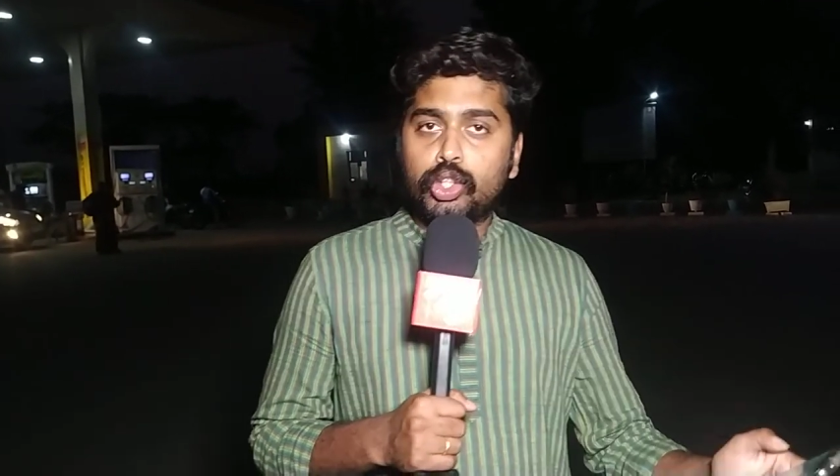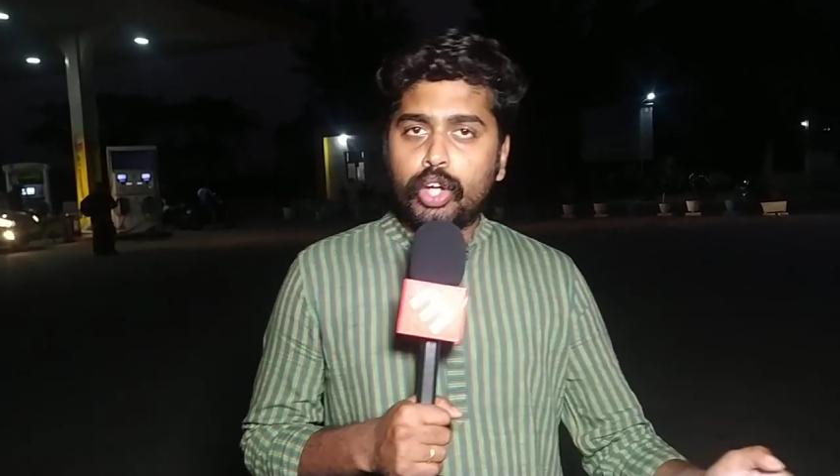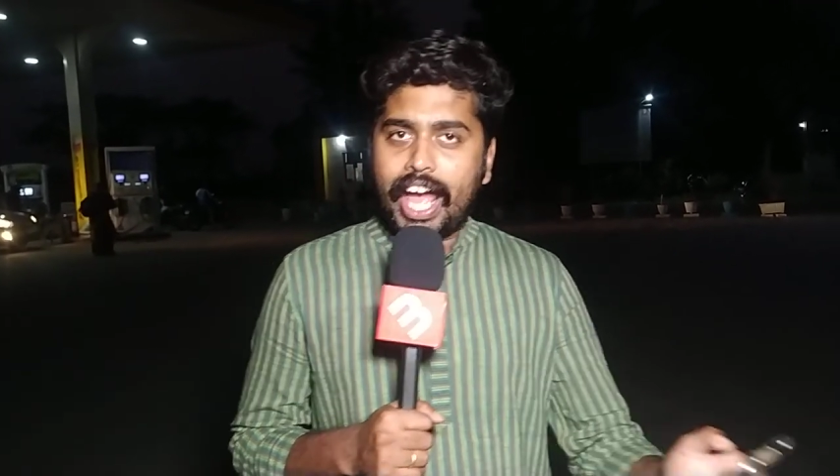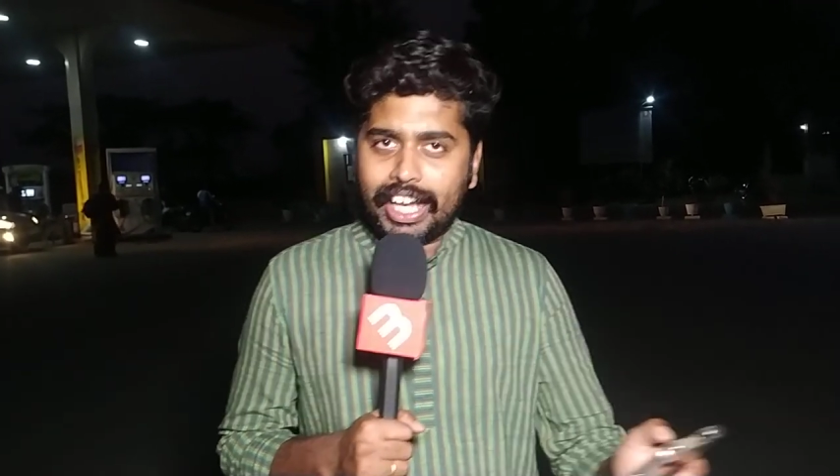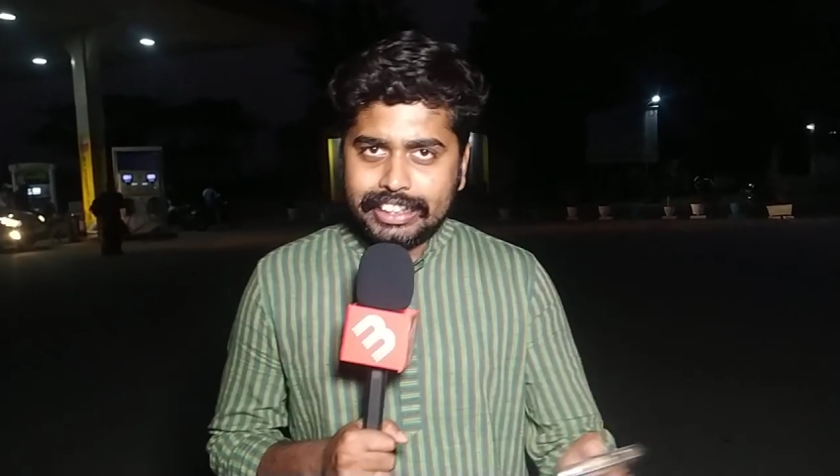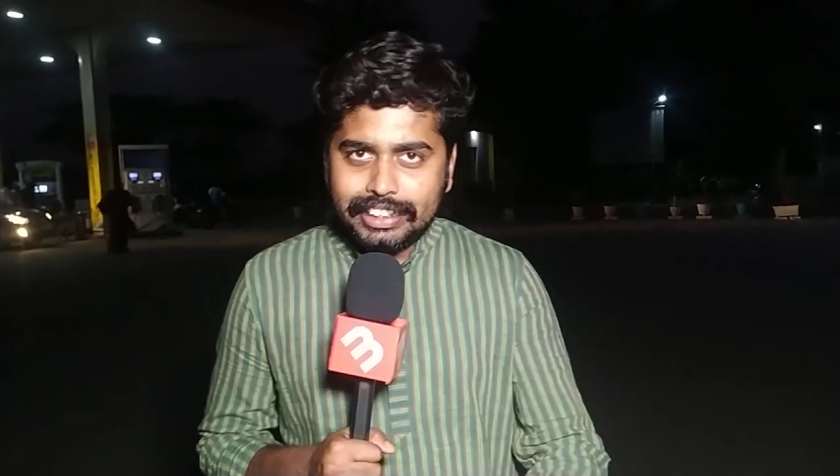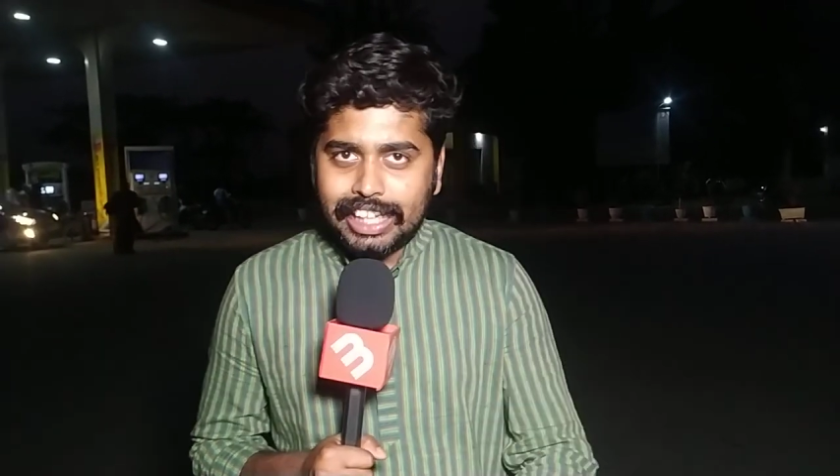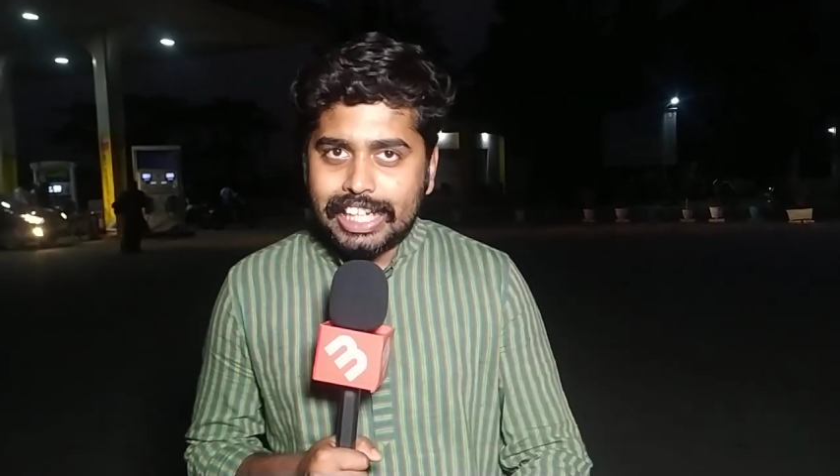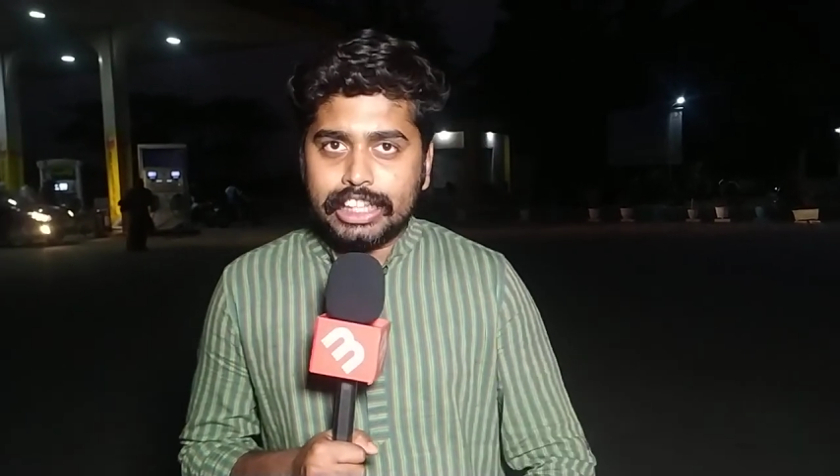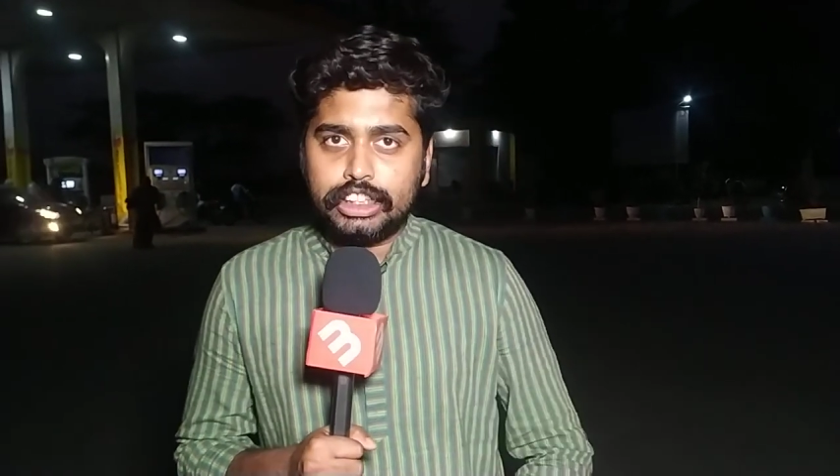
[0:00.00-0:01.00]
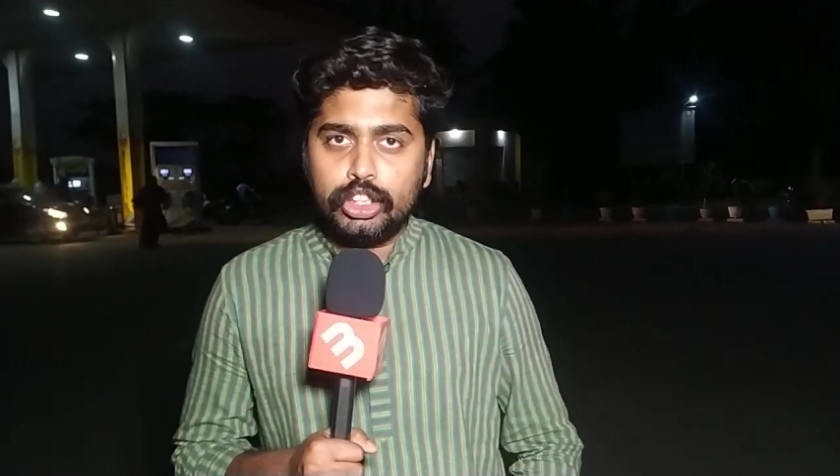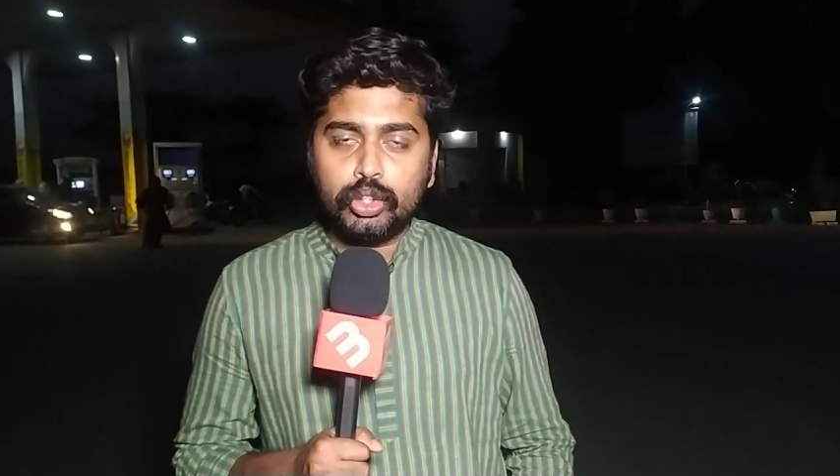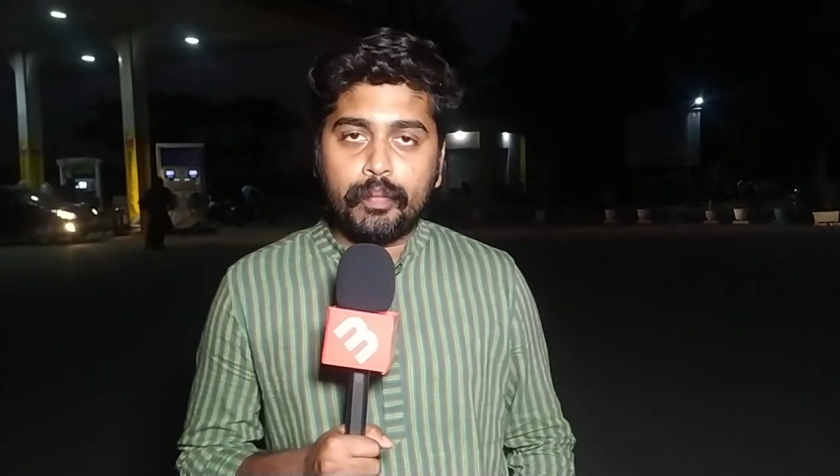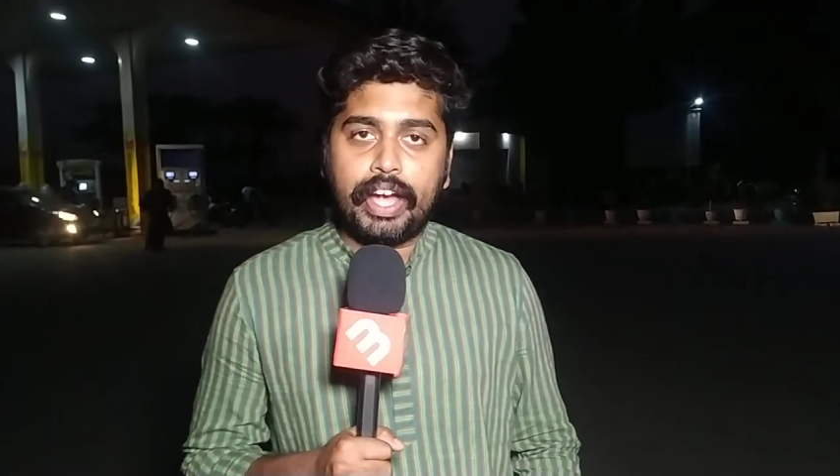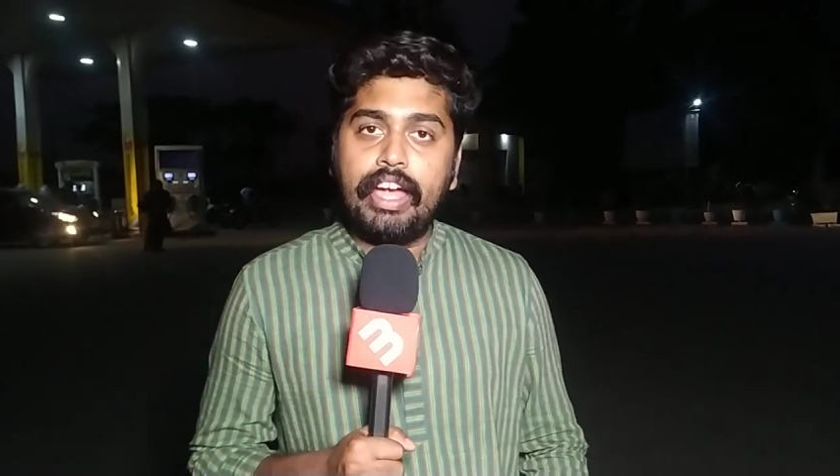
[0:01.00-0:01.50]
तो ऐसी सारी
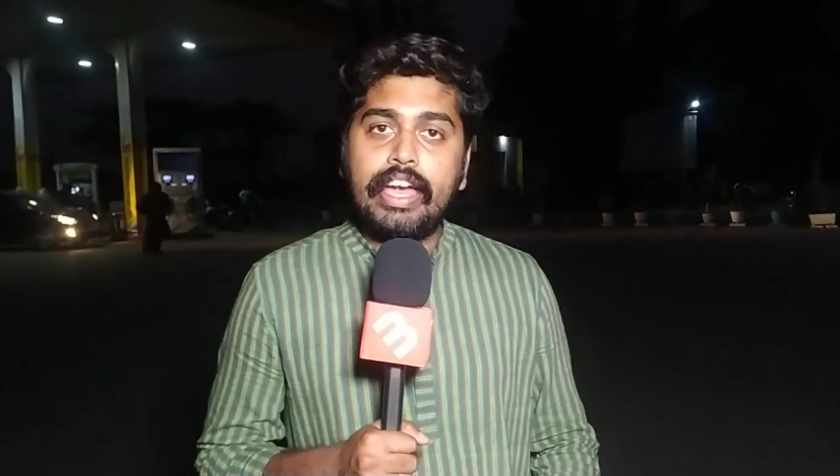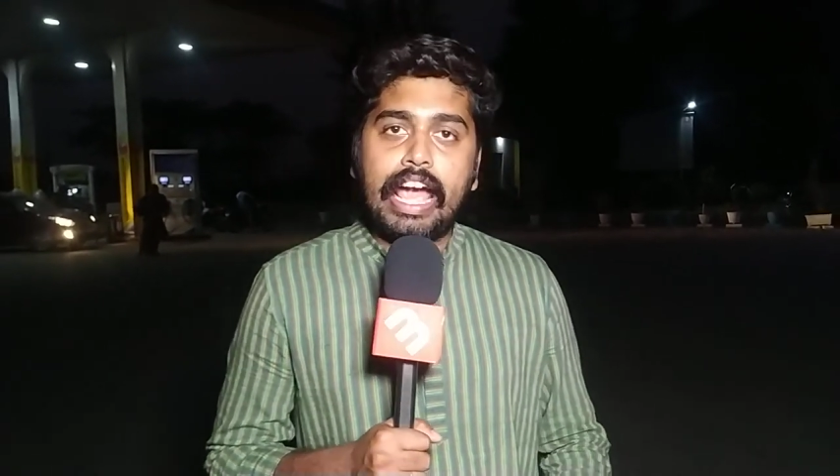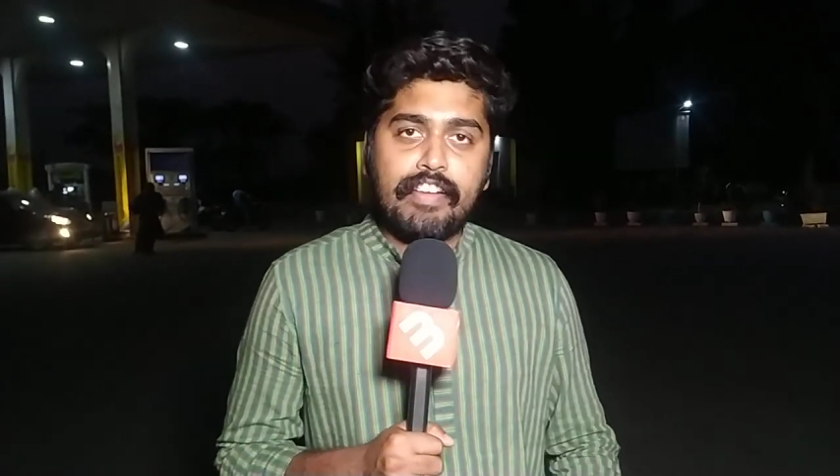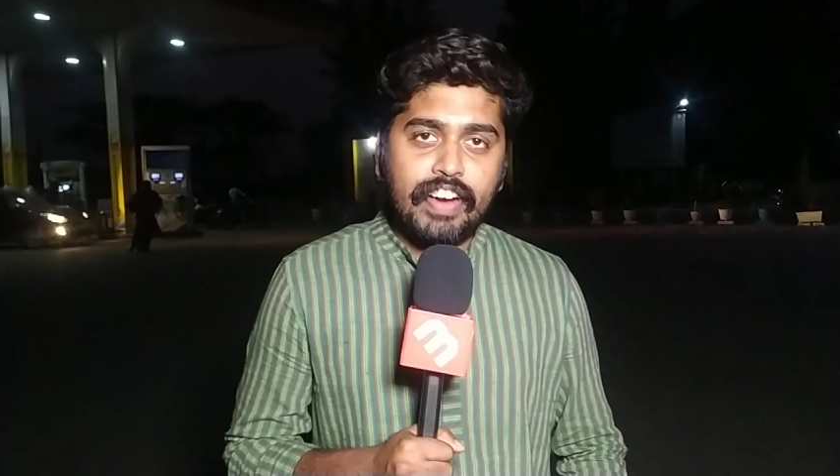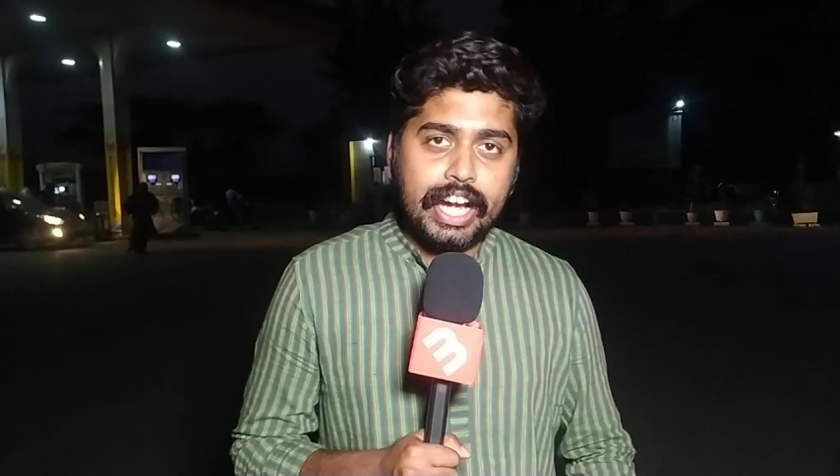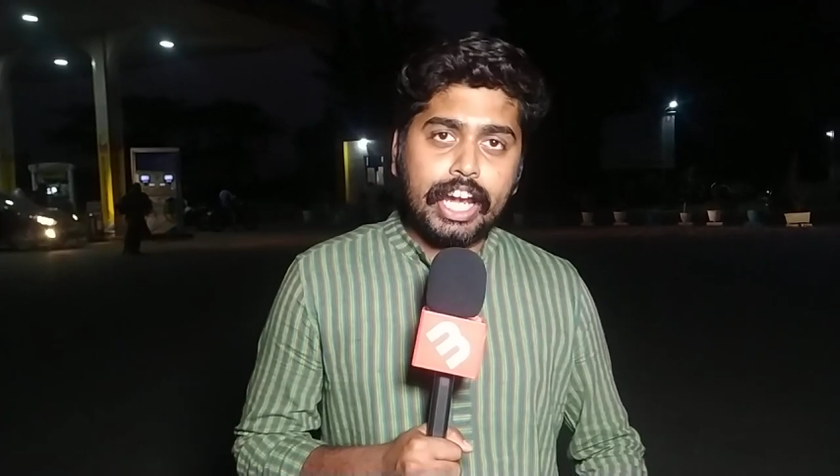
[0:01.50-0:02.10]
चीज़ों में एफ